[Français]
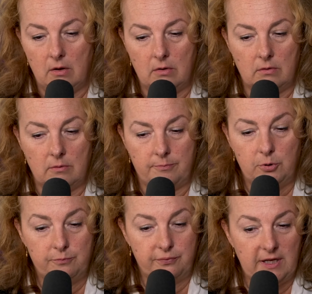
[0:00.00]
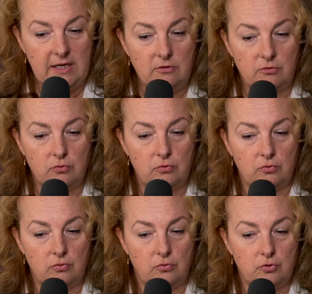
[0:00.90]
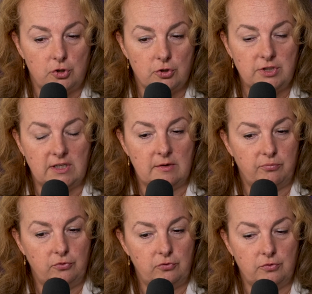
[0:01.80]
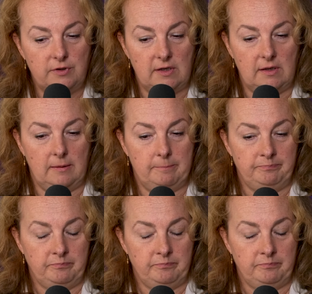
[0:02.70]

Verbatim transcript: euh, peuplés de, gens qui étaient plutôt des,